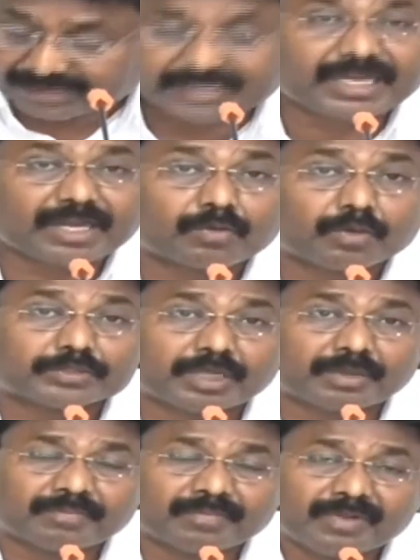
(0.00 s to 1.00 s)
ఎస్సీల
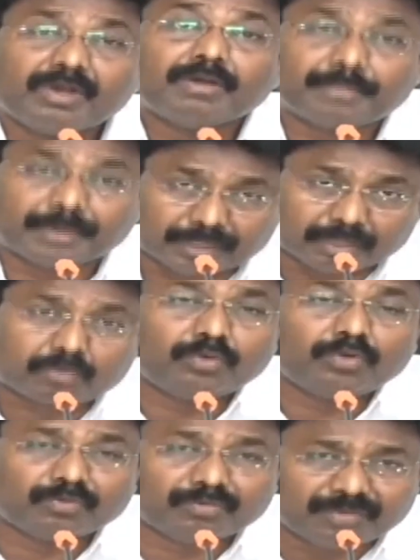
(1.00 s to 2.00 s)
కోసం
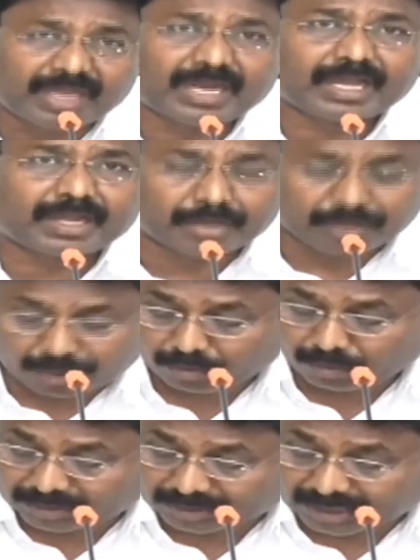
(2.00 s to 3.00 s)
పదకొండు వేల రెండు
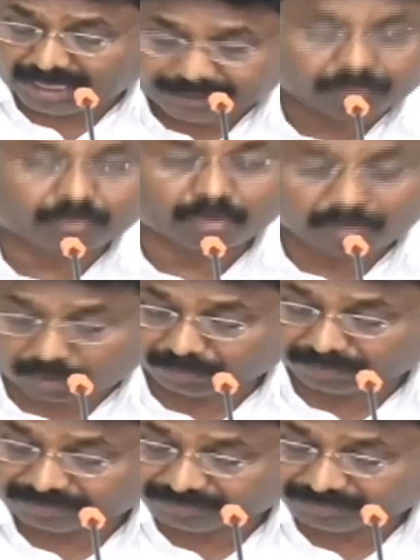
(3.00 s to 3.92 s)
వందల ఐదు కోట్లు